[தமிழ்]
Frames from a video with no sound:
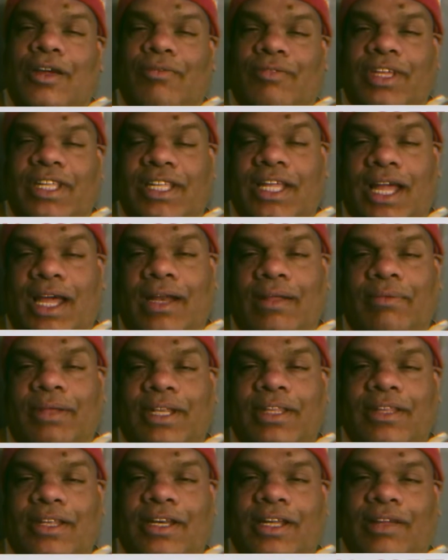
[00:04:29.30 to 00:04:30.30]
விஞ்ஞானம்
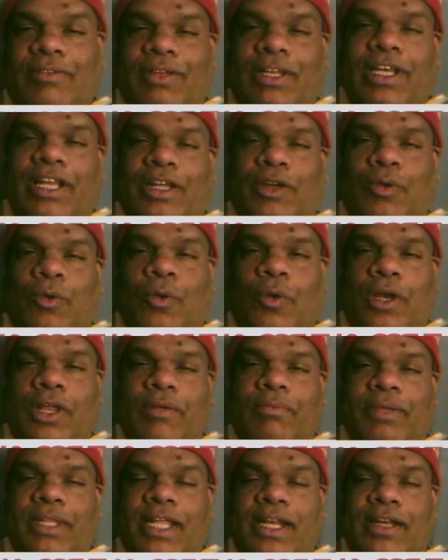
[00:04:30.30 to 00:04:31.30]
இருந்திருக்கவில்லை ஓலை
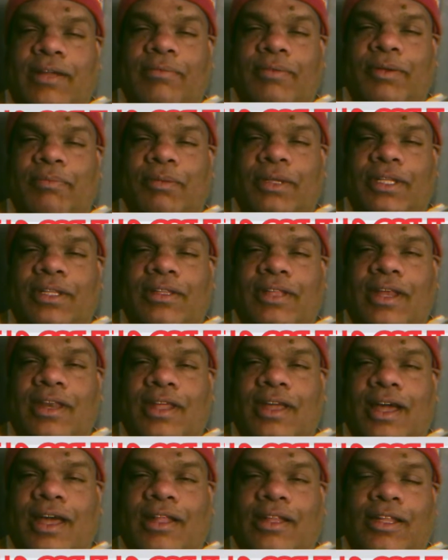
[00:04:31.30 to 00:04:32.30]
மிதக்கும் என்பது
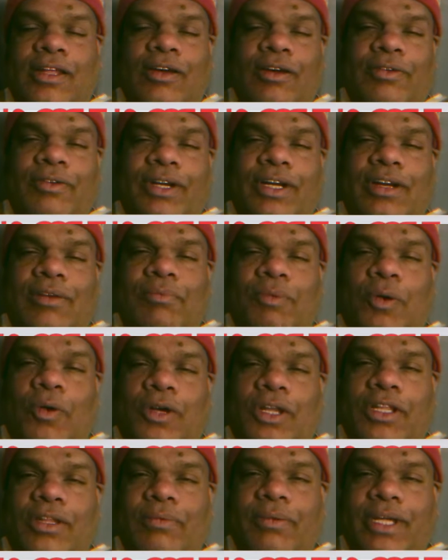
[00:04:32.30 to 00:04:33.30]
தெரியாத அவர்கள்
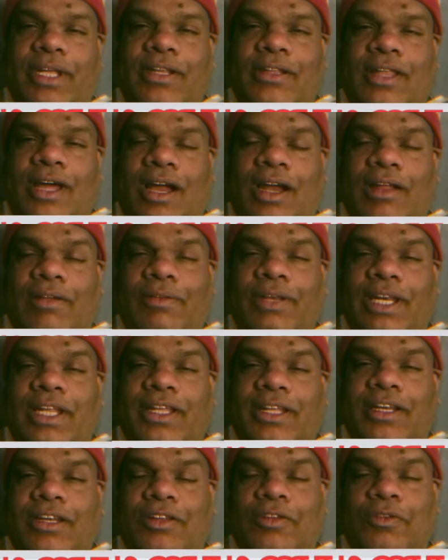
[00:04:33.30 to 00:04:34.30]
போட்டதும் ஏன் தாழவில்லை
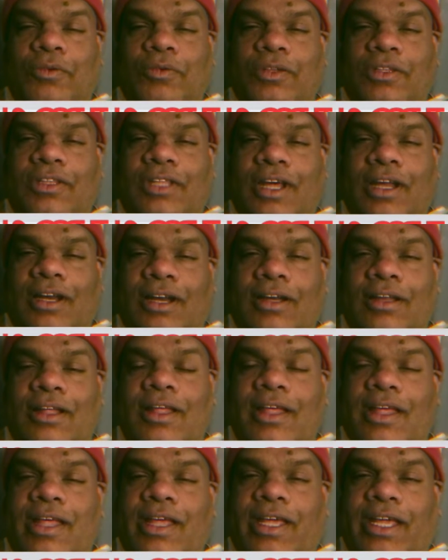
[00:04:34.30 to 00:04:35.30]
என்று யோசித்தார்கள்
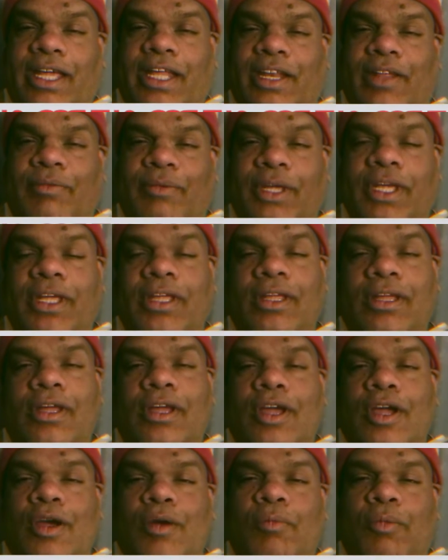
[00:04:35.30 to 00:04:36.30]
எனவே
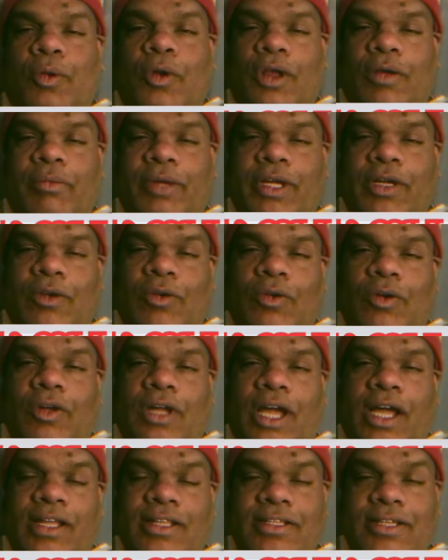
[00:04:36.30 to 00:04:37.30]
புலமைக்குள்
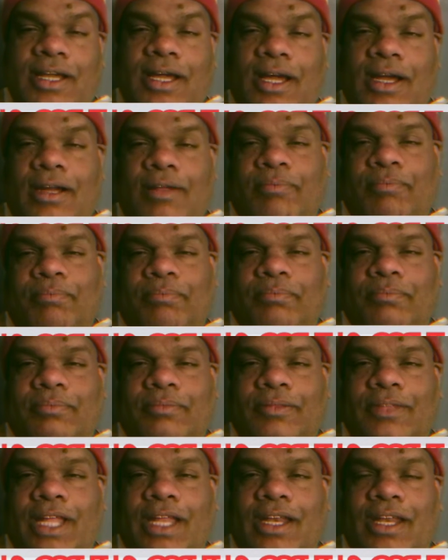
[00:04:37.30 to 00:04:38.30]
அஞ்ஞானம்
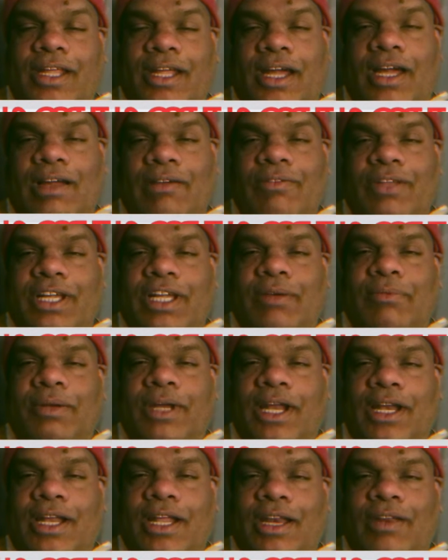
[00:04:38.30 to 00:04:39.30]
தன்னை அகழ்விக்கும்
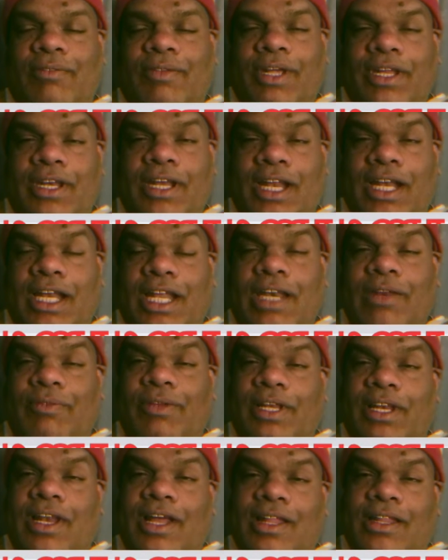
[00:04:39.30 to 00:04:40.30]
நல்லறிவே நல்லறிவு
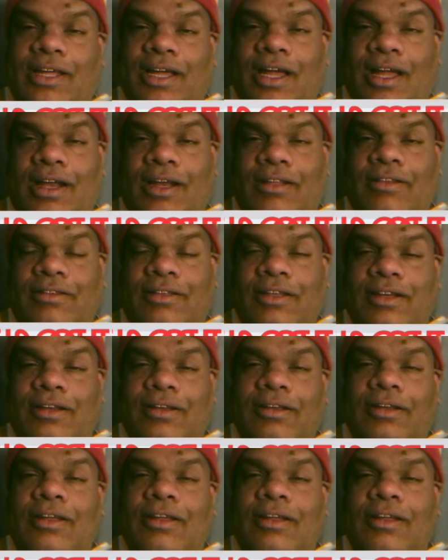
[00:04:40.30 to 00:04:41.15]
இல்லாத காலத்தில்